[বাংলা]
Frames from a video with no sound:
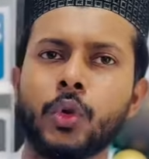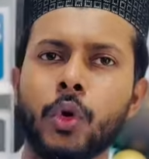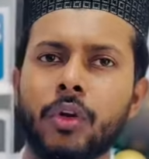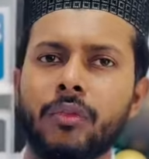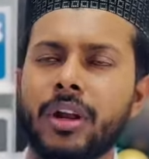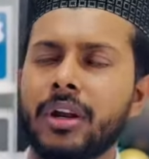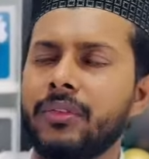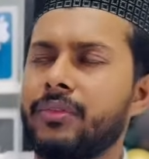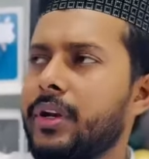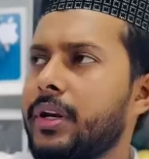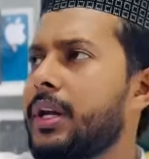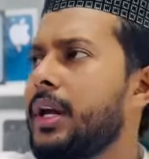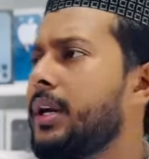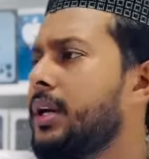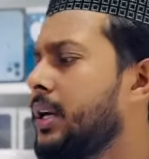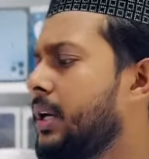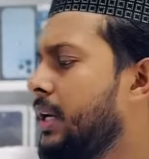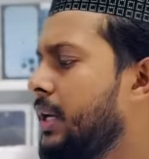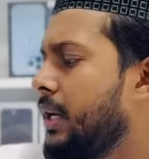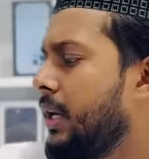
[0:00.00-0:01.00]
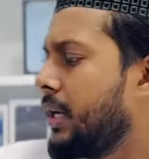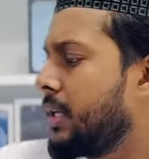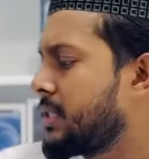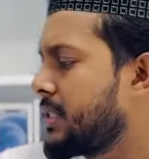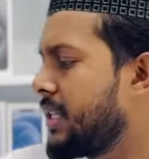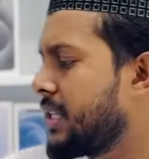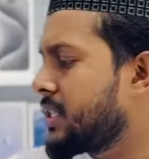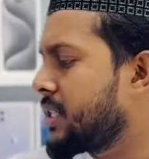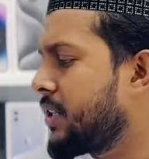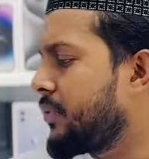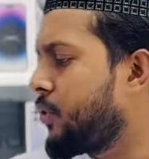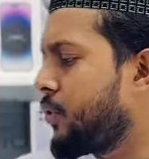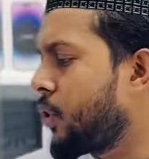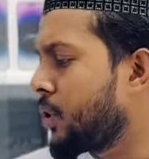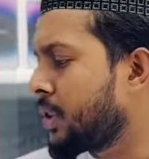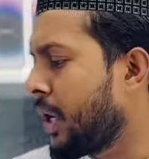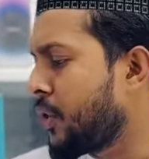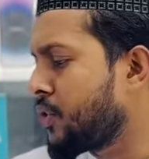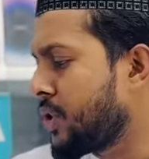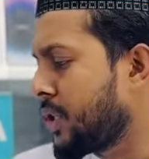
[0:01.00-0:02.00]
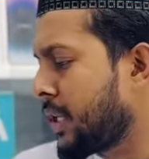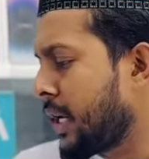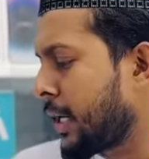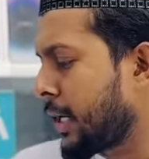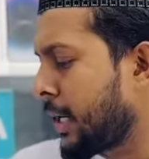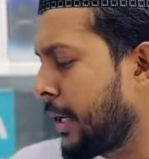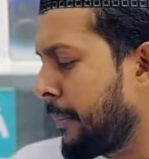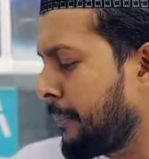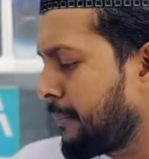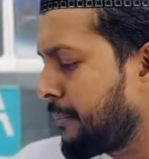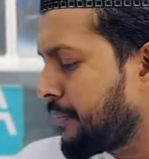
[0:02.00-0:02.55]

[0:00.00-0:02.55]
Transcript: গ্লোবাল ভেরিয়েন্ট সিক্সটি ফোর থাউজেন্ড টাকায়